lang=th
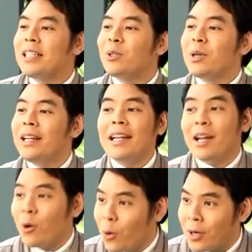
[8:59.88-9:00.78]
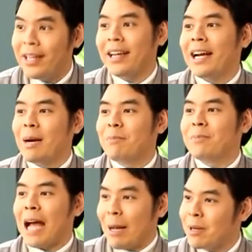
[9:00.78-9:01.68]
คซีนตัวนี้หลาย ๆ คนเนี่ยครับ
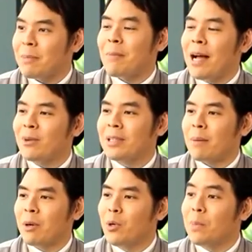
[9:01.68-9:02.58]
ถามกันมามากคุณตาเพราะดู